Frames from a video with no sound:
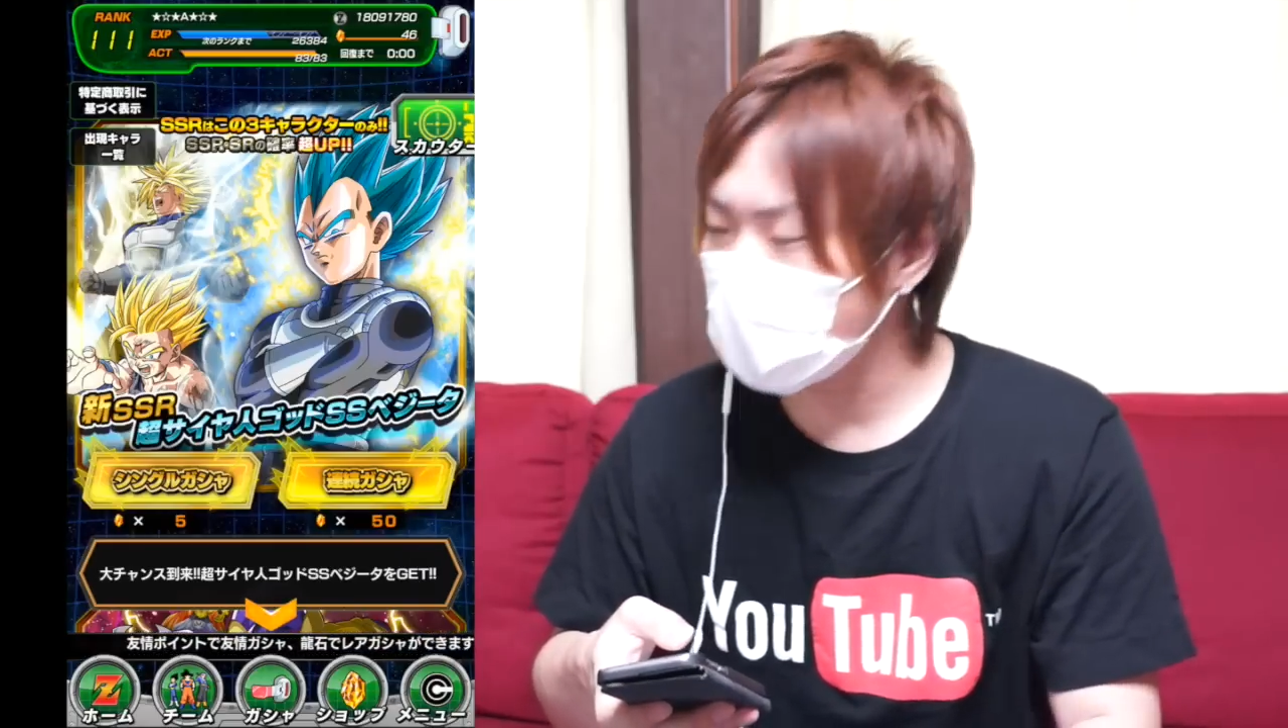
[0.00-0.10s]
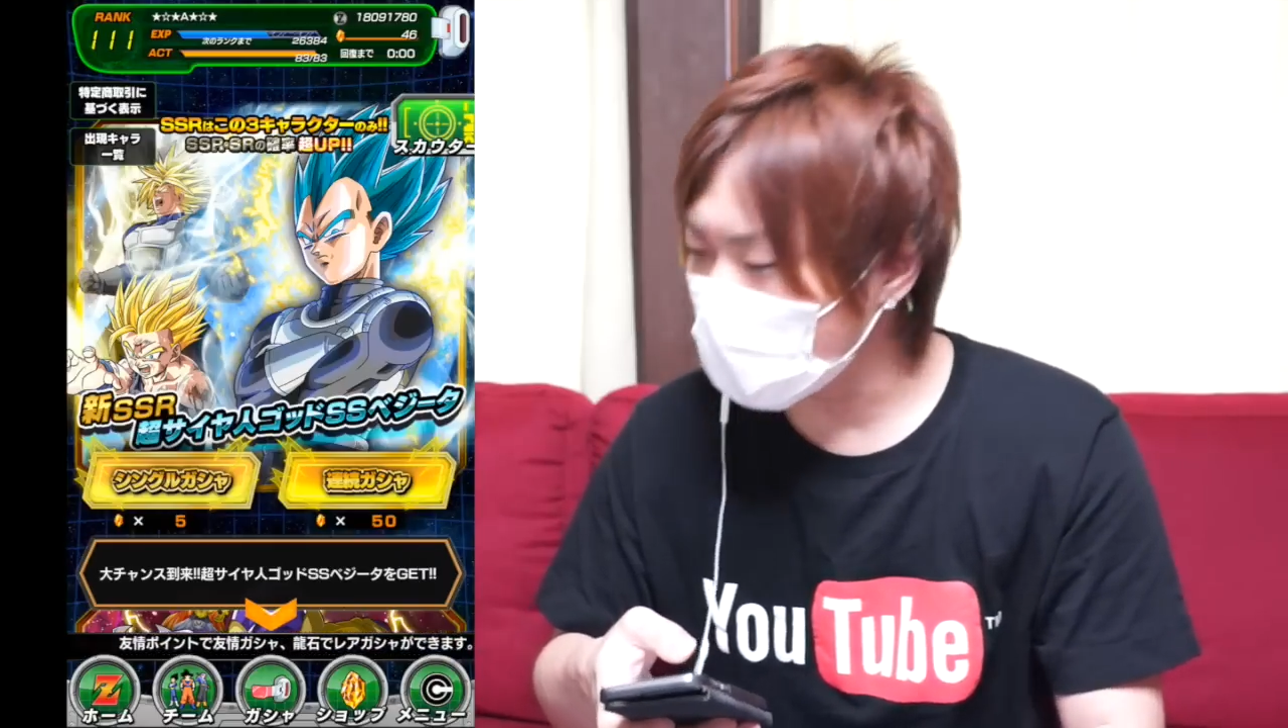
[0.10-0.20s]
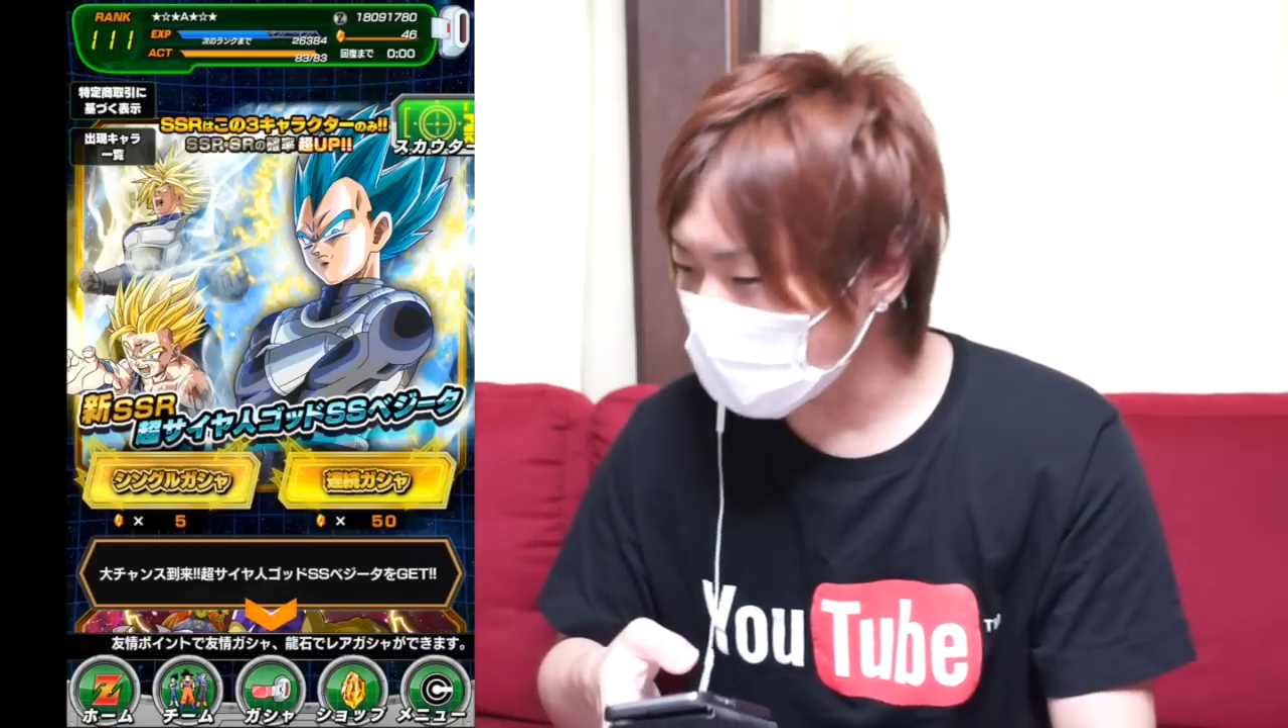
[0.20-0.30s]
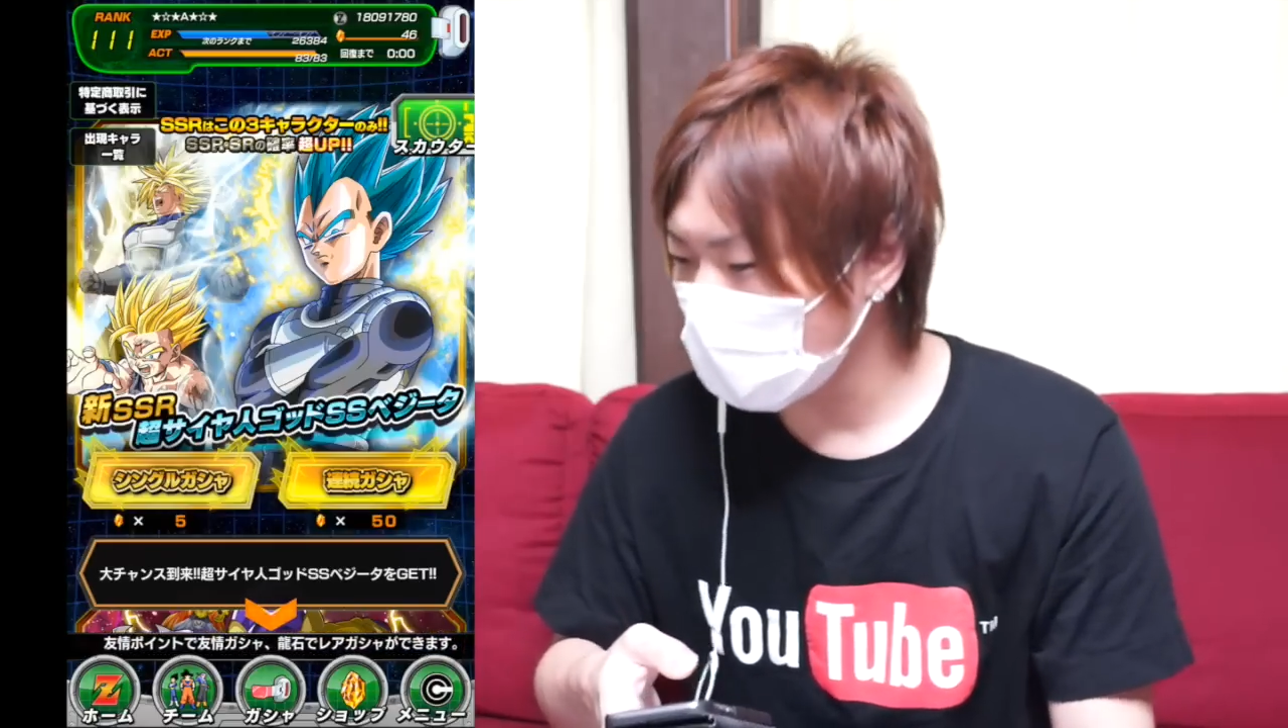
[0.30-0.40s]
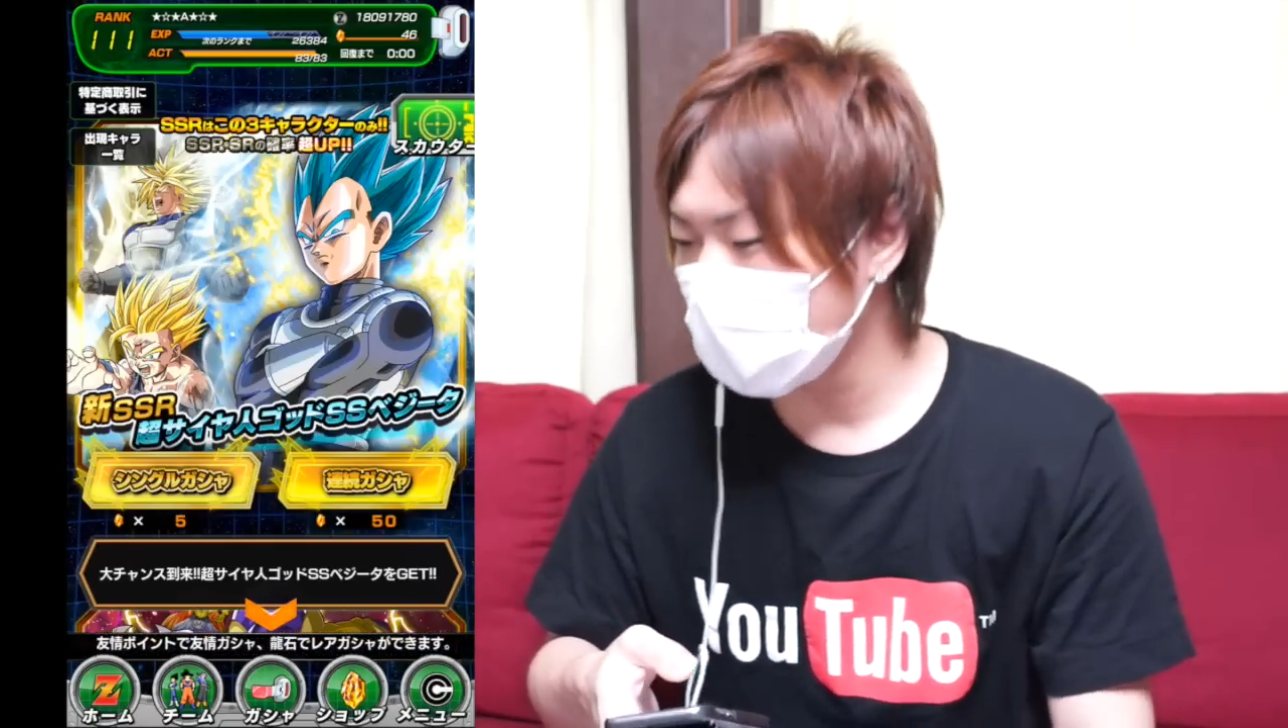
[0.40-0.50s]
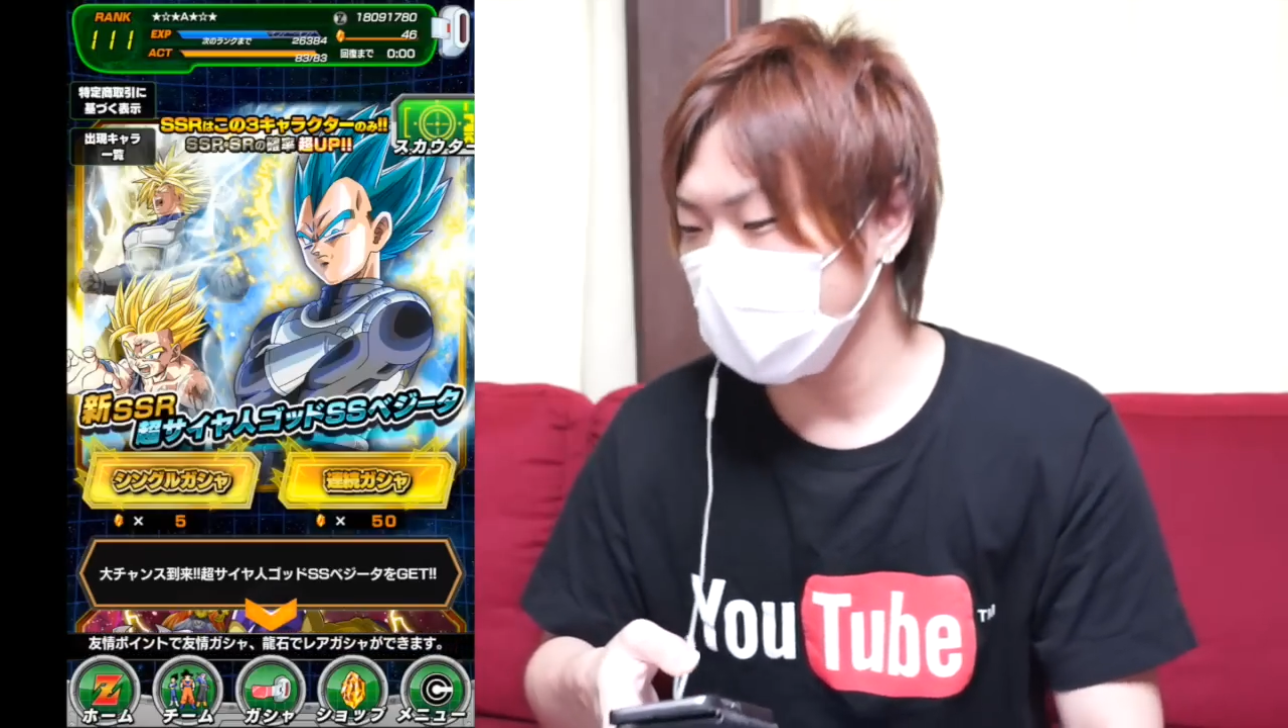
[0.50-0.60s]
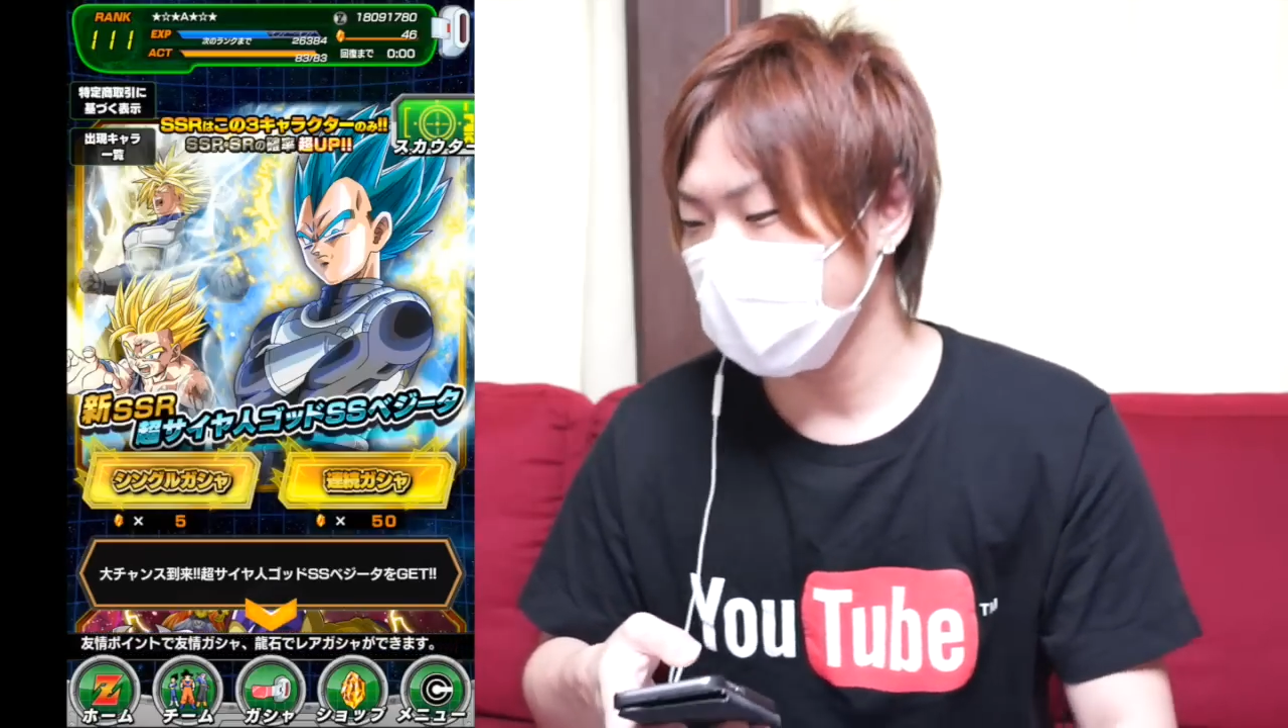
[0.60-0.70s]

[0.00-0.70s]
方を変